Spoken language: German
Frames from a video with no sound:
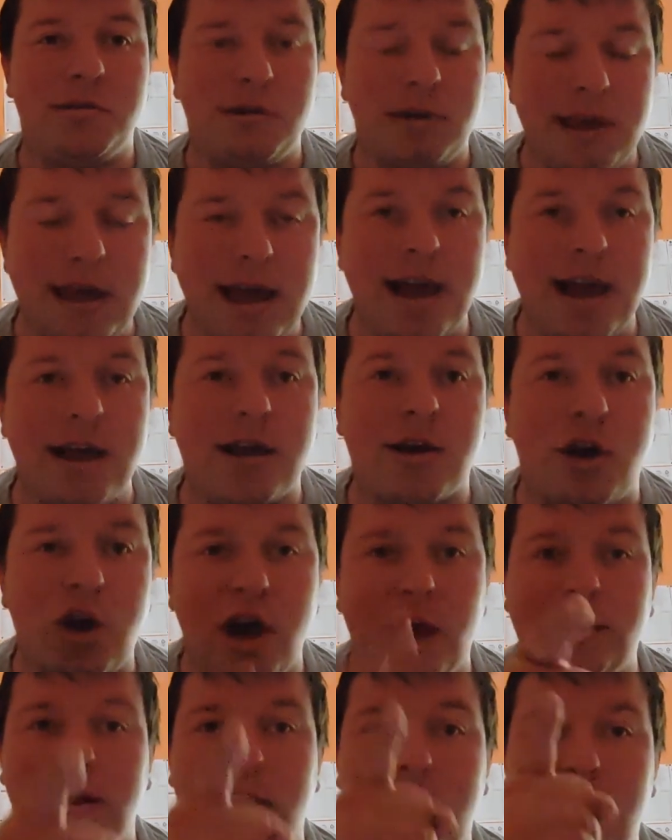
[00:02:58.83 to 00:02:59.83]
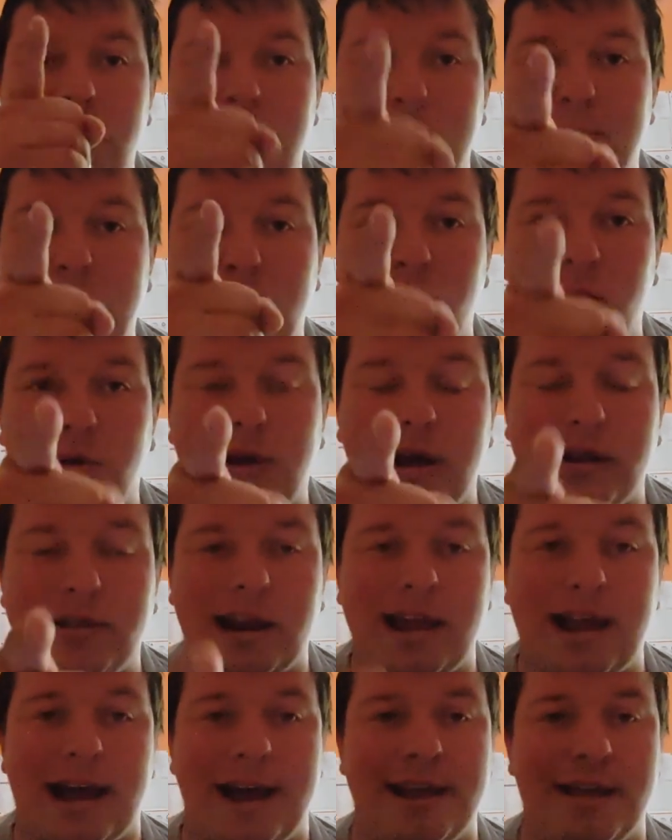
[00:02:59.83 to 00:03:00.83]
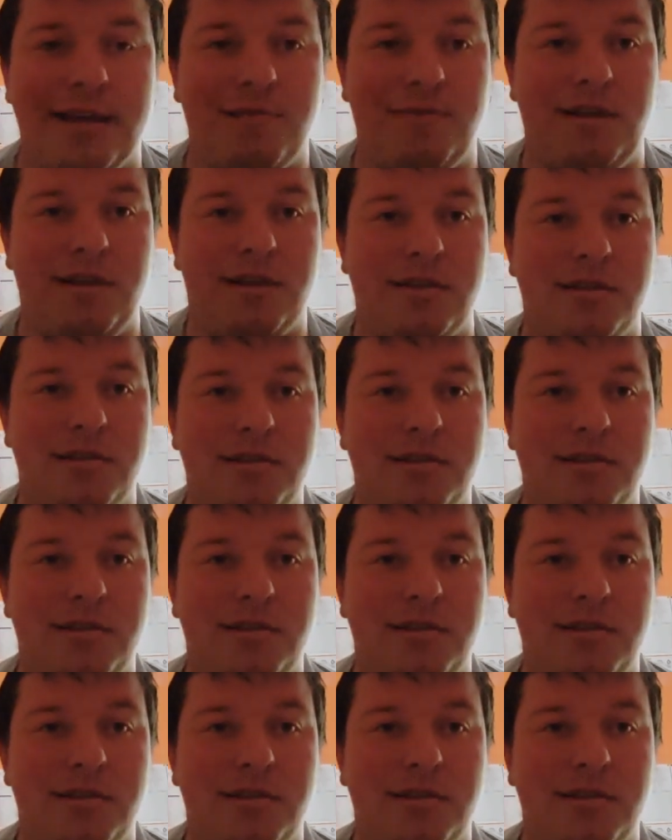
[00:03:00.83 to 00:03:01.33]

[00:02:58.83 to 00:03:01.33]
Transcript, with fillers: Ihr könnt in die Psychiatrie eingewiesen.